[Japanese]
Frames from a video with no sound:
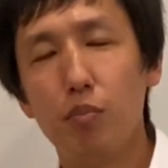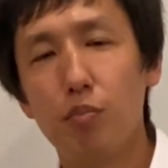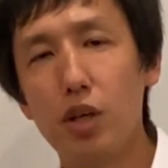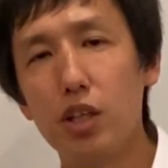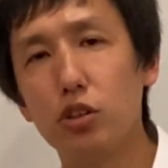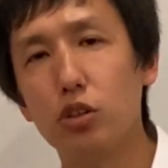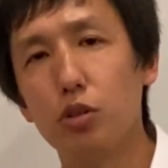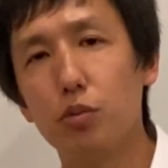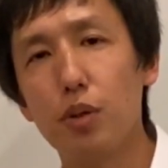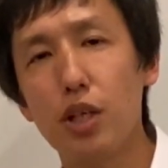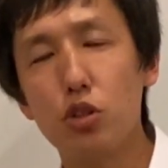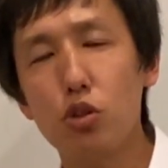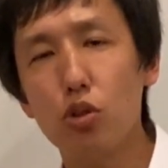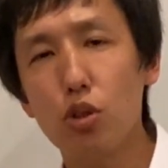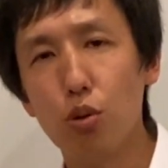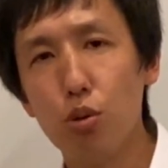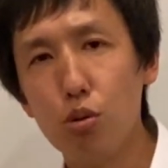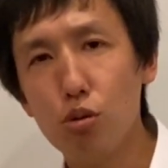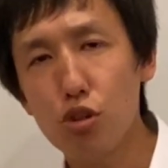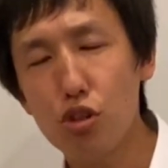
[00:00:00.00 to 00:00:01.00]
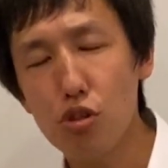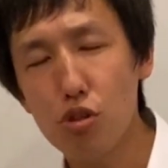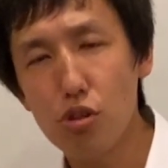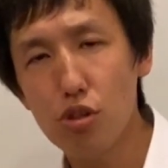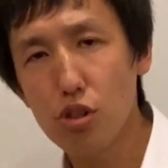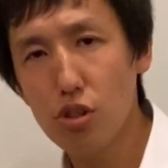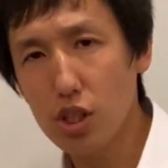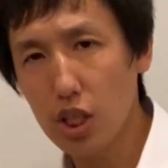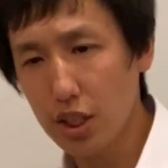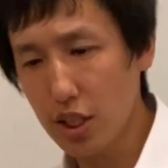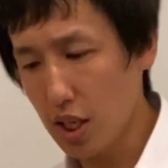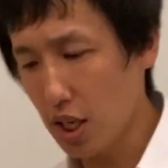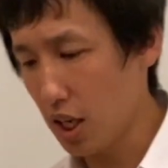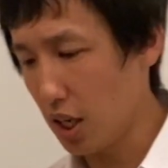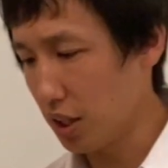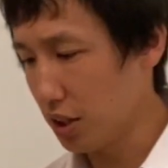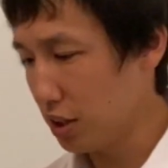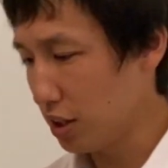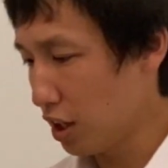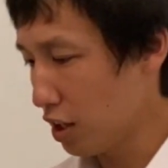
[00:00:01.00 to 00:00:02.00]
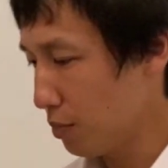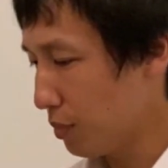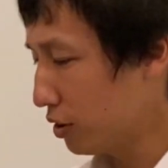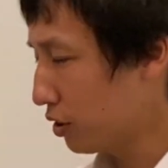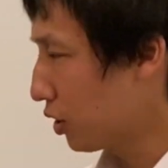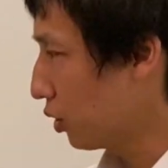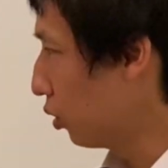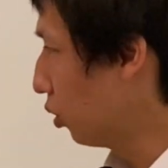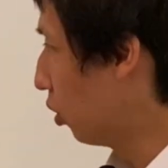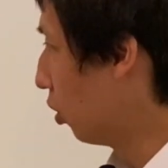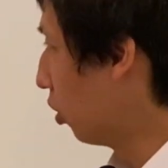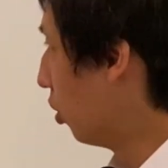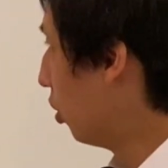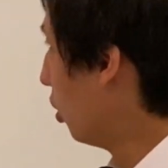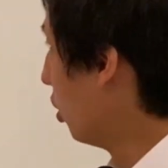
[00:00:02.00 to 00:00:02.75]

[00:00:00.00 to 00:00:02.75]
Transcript: まず、まあ、ちょっと復習がてらになりますけど、